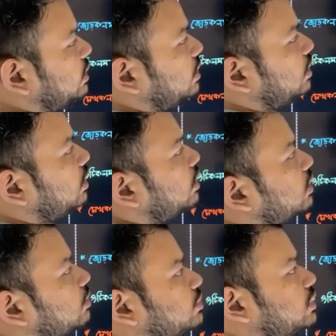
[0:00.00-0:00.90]
সেটাতে
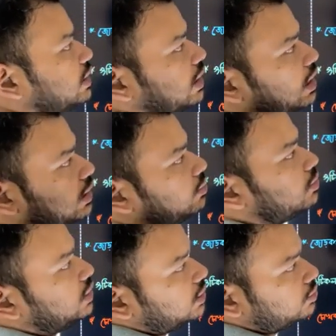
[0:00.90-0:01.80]
তারপর সেটা আলাদা
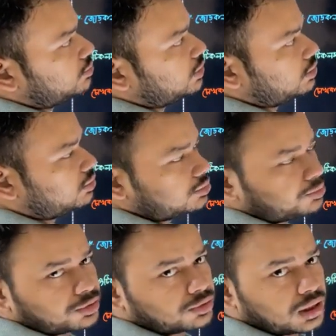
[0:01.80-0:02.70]
করে নিয়ে তুমি
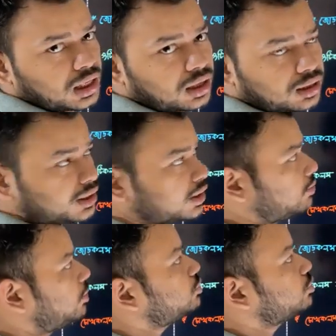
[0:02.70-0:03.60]
রোপণ করলা এটাকে
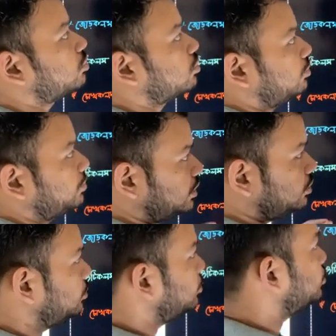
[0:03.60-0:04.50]
বলা হয় জোর কলম
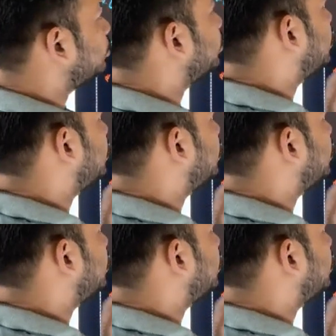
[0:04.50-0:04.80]
যেহেতু জোর